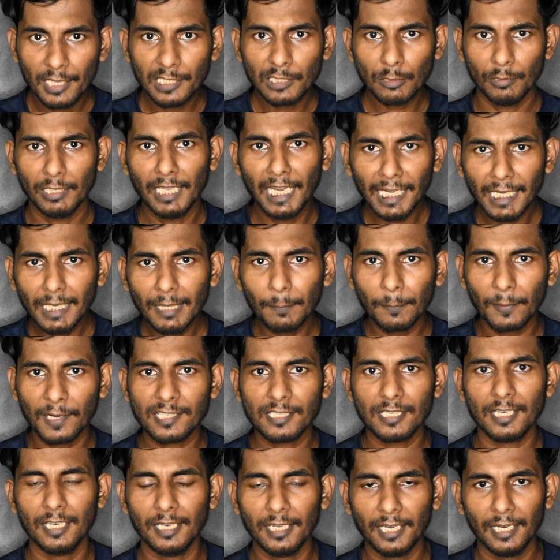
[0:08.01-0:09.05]
ஸோ என்ன
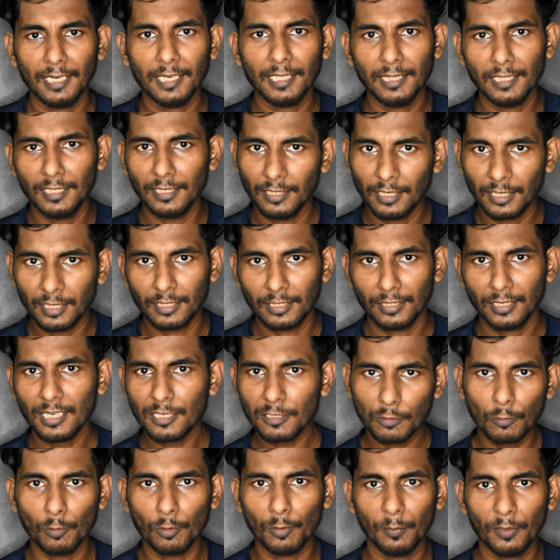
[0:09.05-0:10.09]
பிரச்சனை நடந்துட்டு இருக்குதுன்னா
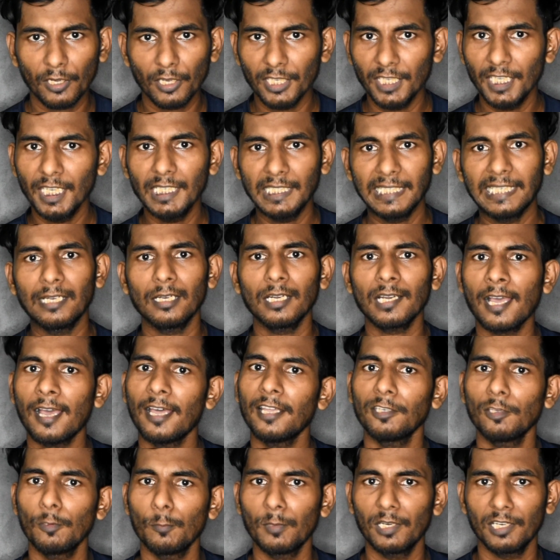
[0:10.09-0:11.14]
ஸோ ஒரு பக்கம் ஈட்டனான
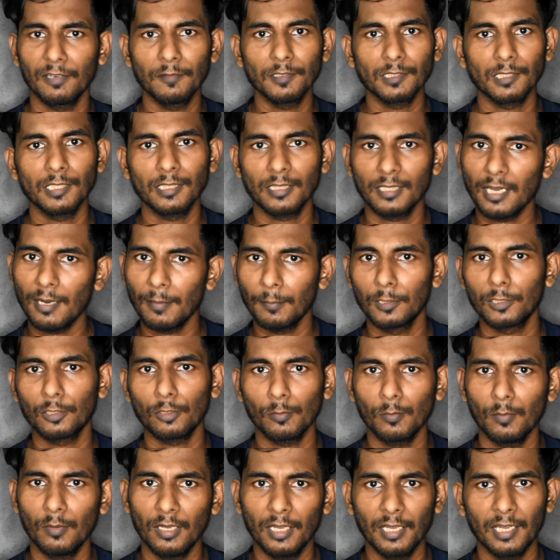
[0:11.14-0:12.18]
ஆர்குமெண்ட் விசித்ரா
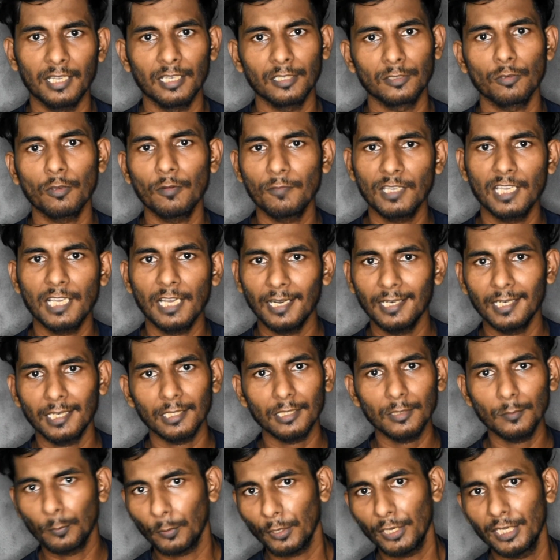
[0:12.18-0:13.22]
மற்றும்
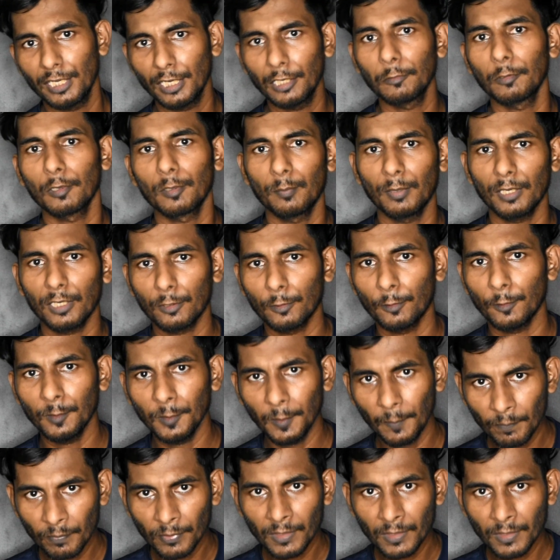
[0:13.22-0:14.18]
ஜோவிகான்றது போயிட்டுருக்கு ஒரு பக்கம்